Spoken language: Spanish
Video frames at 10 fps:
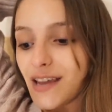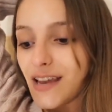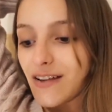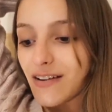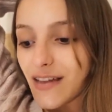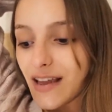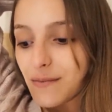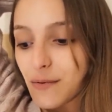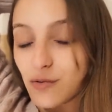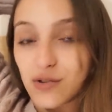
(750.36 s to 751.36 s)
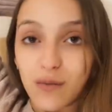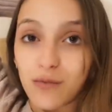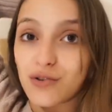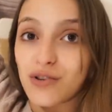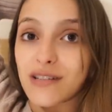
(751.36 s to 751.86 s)
Y la verdad es que me gusta
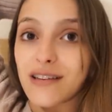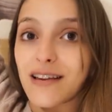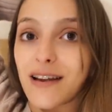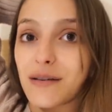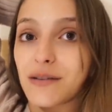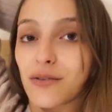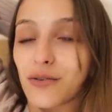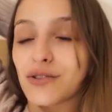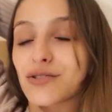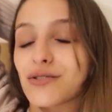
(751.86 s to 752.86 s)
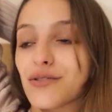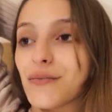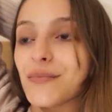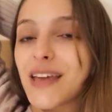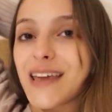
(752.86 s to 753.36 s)
mucho, ya sabéis que a mí todo
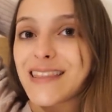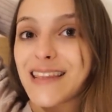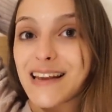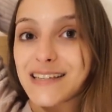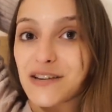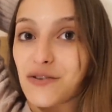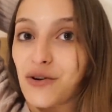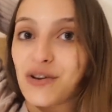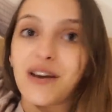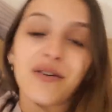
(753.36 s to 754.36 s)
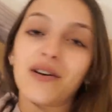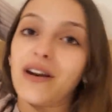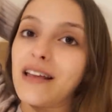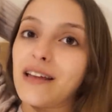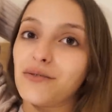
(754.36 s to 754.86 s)
esto de la psicología, aunque
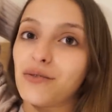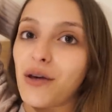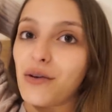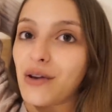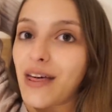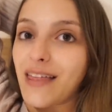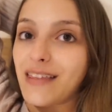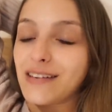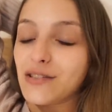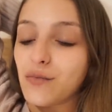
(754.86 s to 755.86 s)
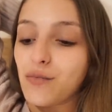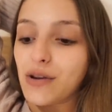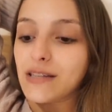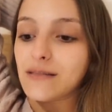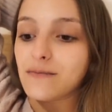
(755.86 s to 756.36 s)
no haya estudiado nada de eso,
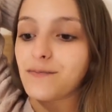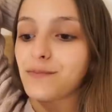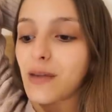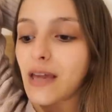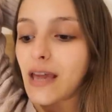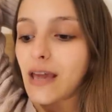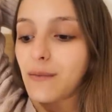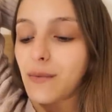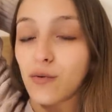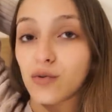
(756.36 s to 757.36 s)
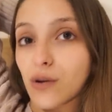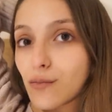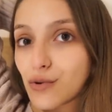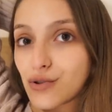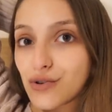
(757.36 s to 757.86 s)
pues me, me gusta
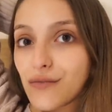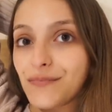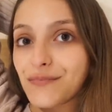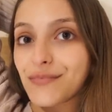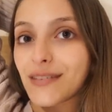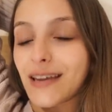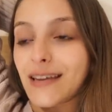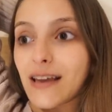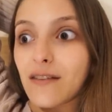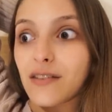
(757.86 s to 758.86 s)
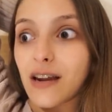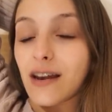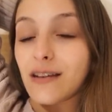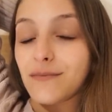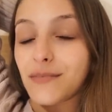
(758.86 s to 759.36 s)
mucho. Y al
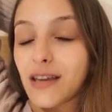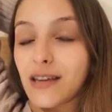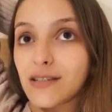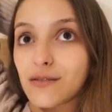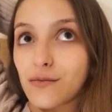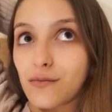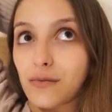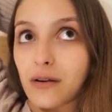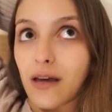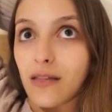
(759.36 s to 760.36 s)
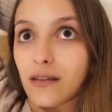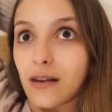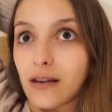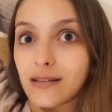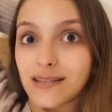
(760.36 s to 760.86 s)
final es una de
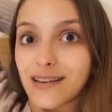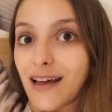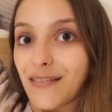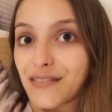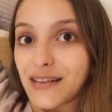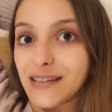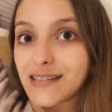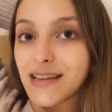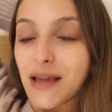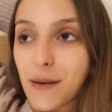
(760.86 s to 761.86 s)
las grandes